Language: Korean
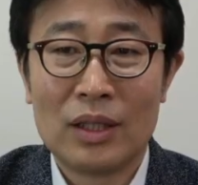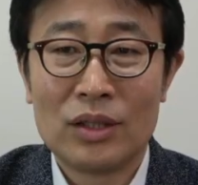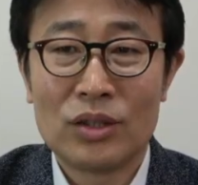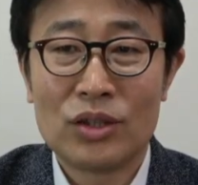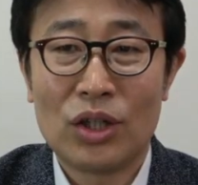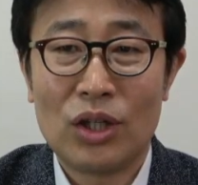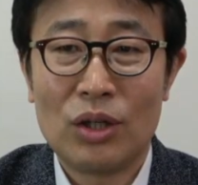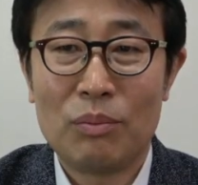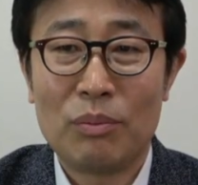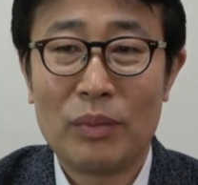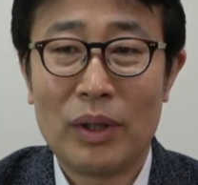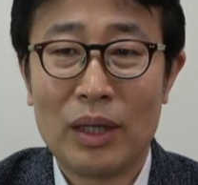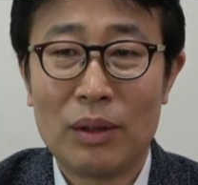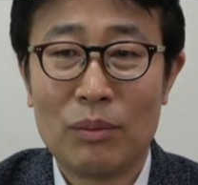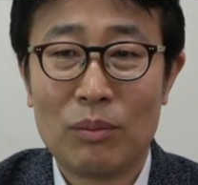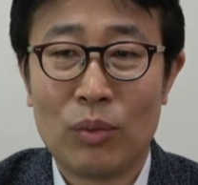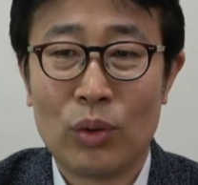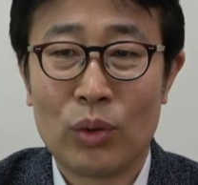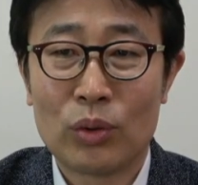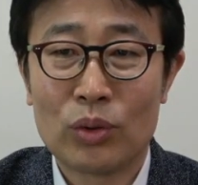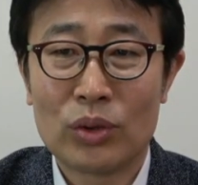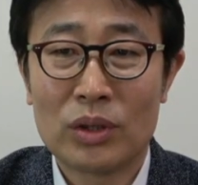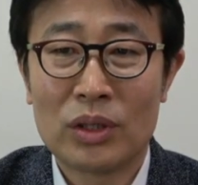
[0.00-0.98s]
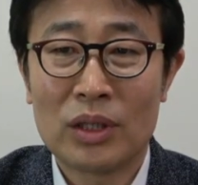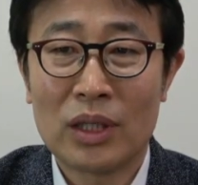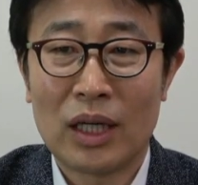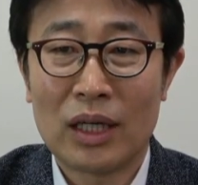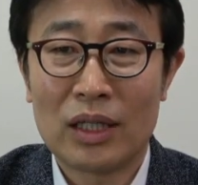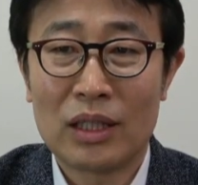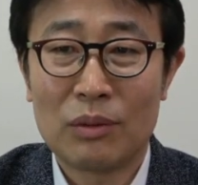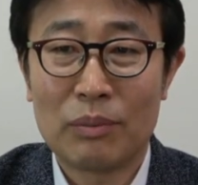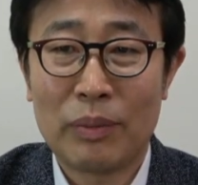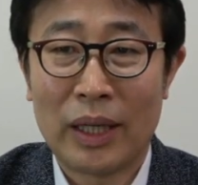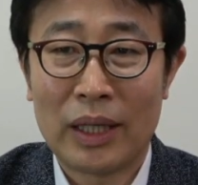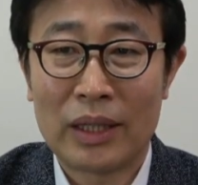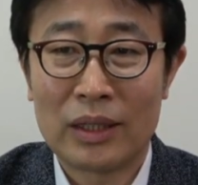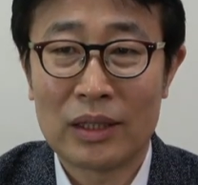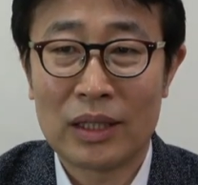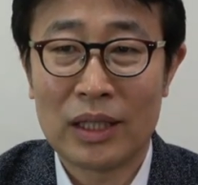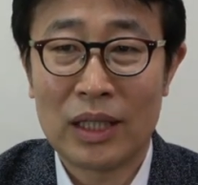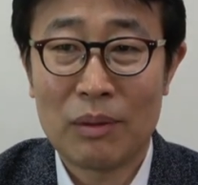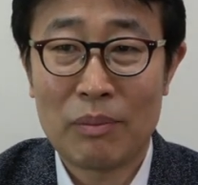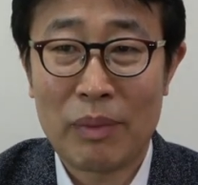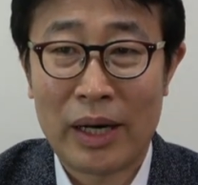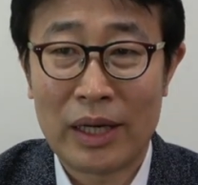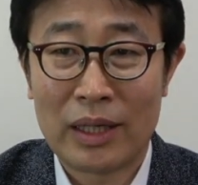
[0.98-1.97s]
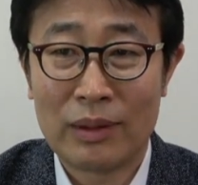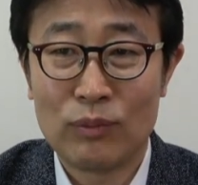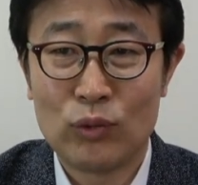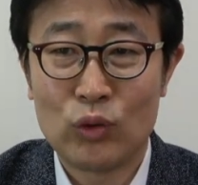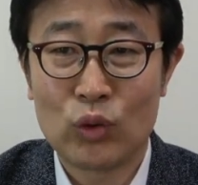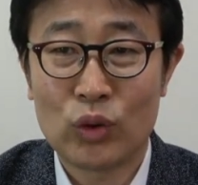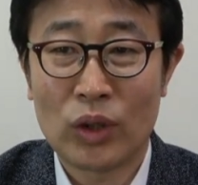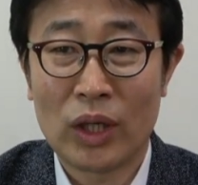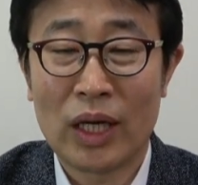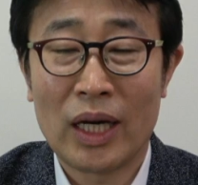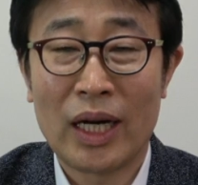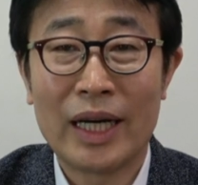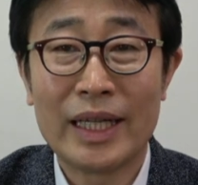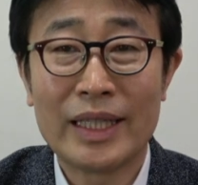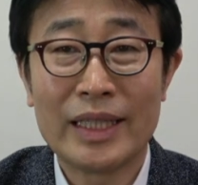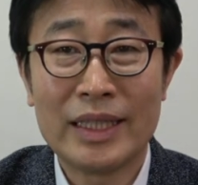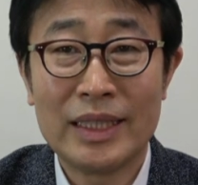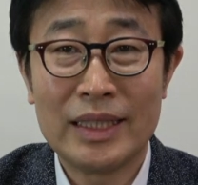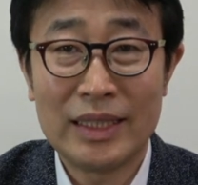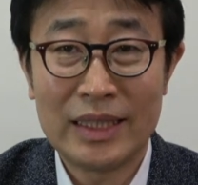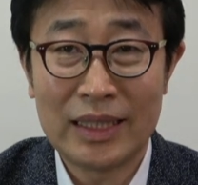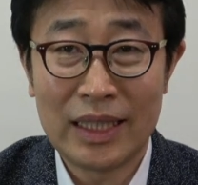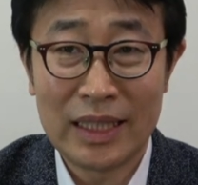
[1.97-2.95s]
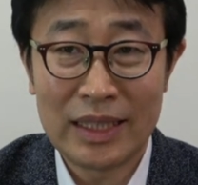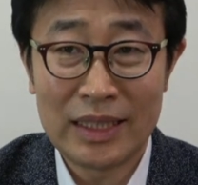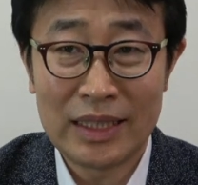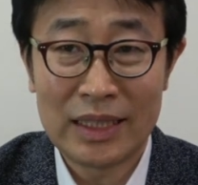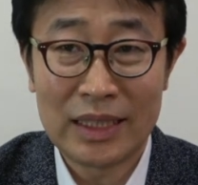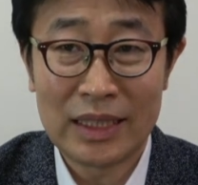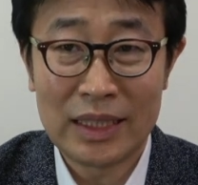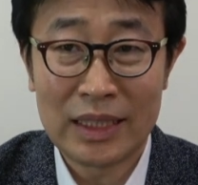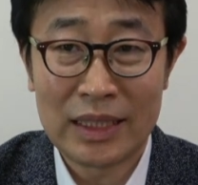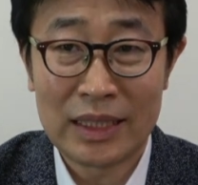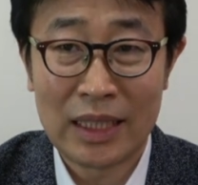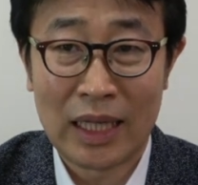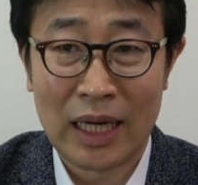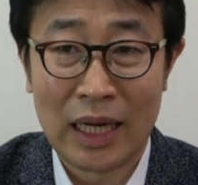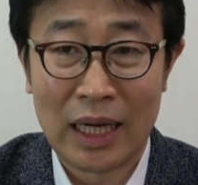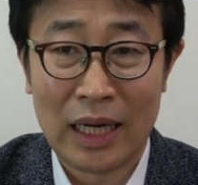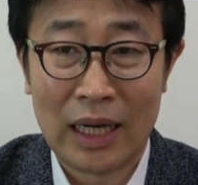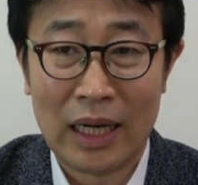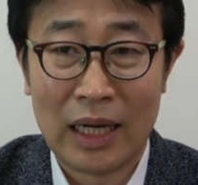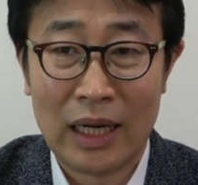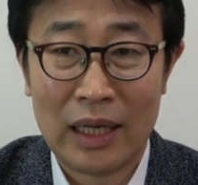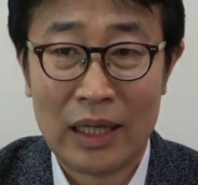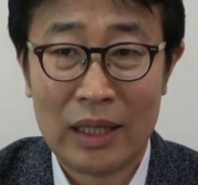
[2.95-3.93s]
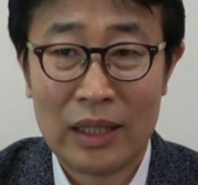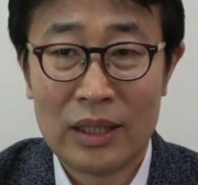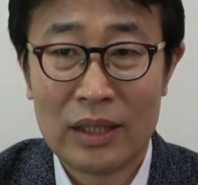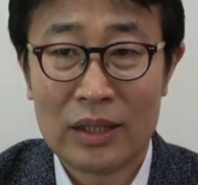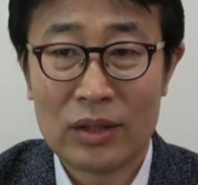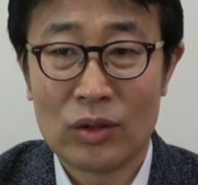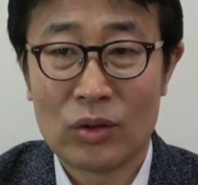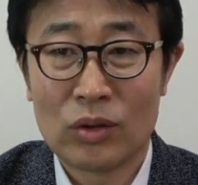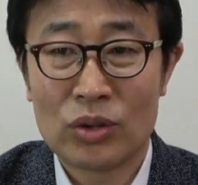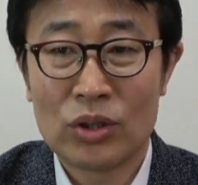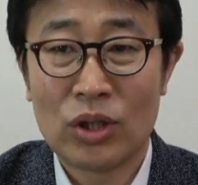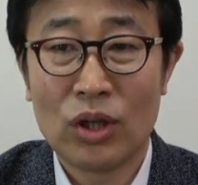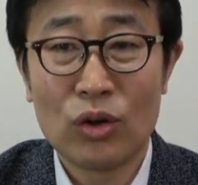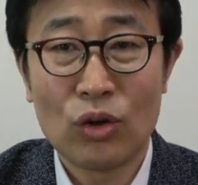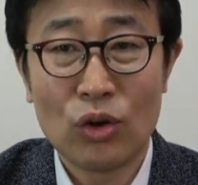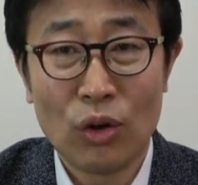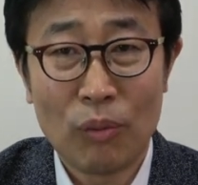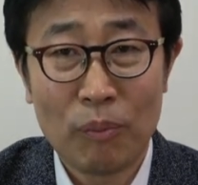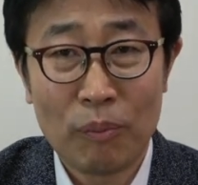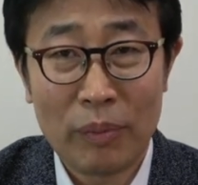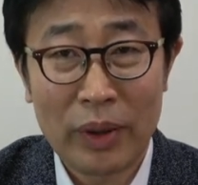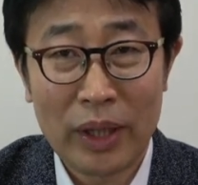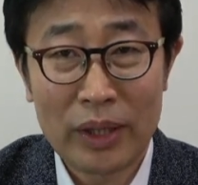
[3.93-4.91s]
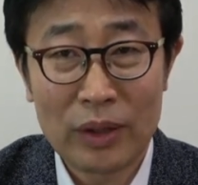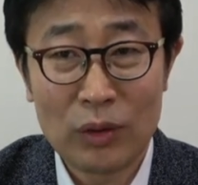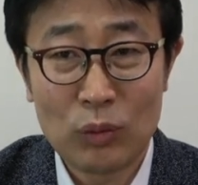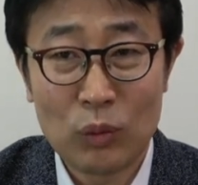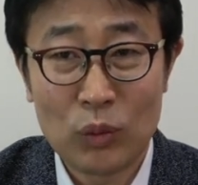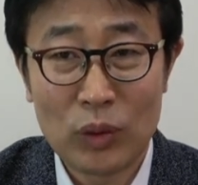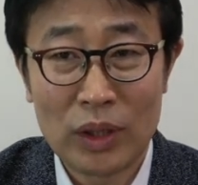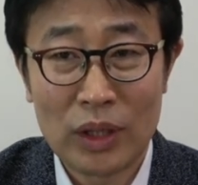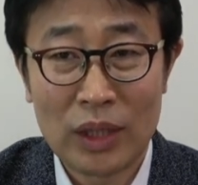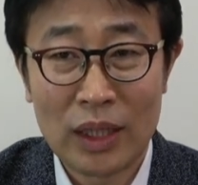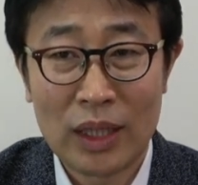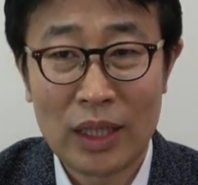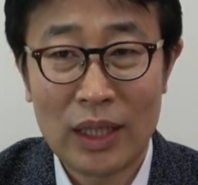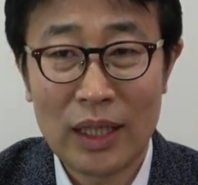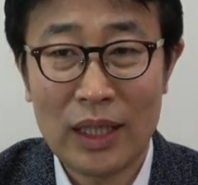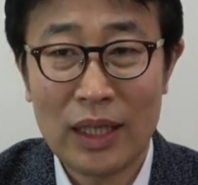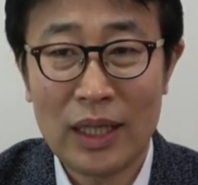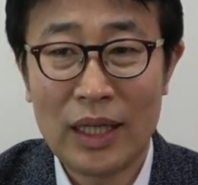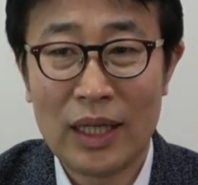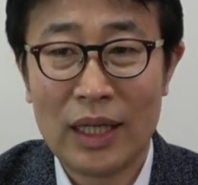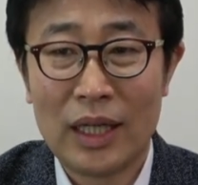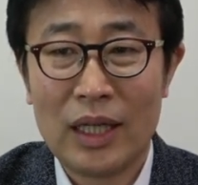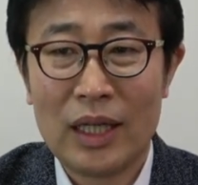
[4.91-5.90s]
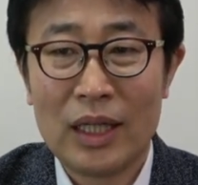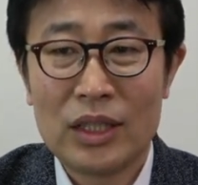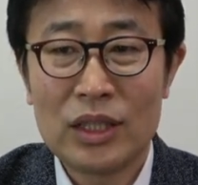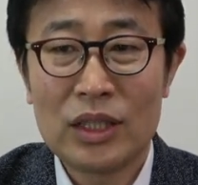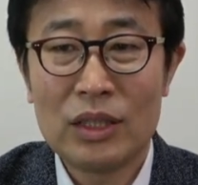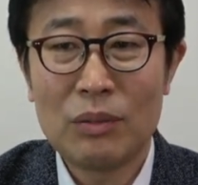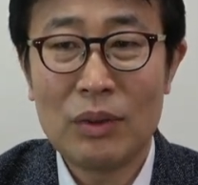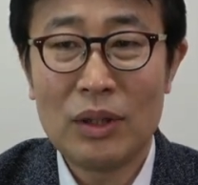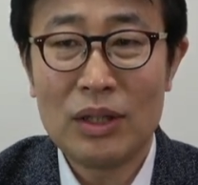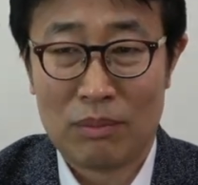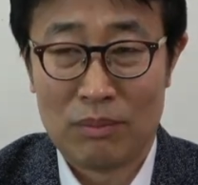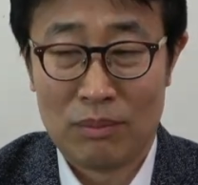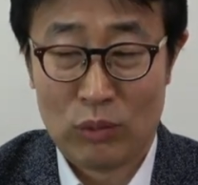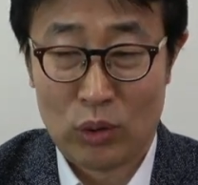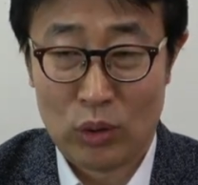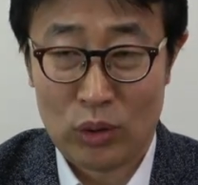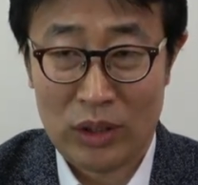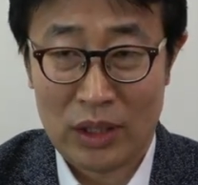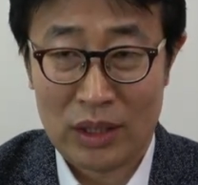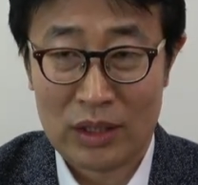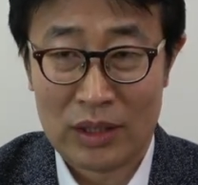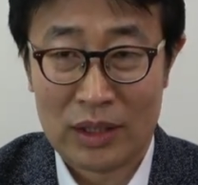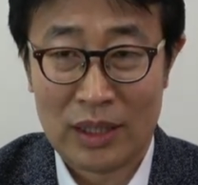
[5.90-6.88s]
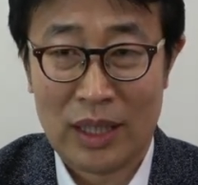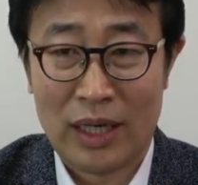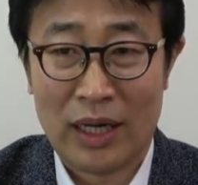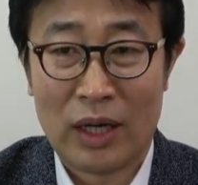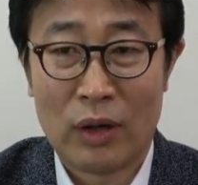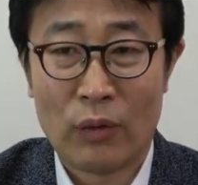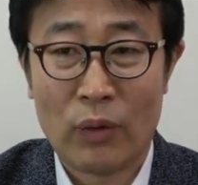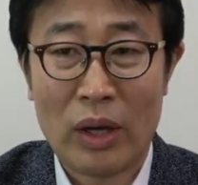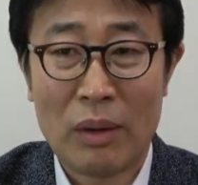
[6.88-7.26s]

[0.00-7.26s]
철망 모르타르 바르기 바름 두께가 2cm 이상 그리고 석고판 위에 시멘트 모르타르나